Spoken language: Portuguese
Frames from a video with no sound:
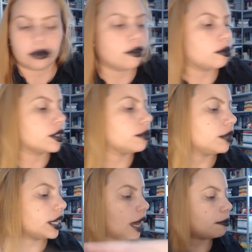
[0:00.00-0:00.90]
Vamos
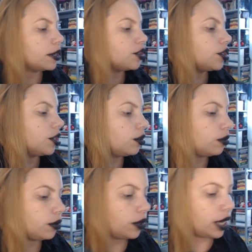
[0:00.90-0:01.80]
abrir rapidinho.
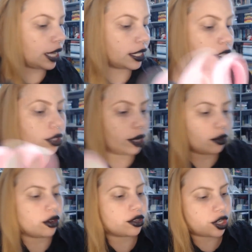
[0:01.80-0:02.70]
Às vezes eu
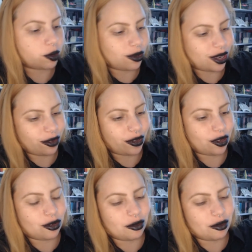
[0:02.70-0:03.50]
demoro, gente, porque eu fico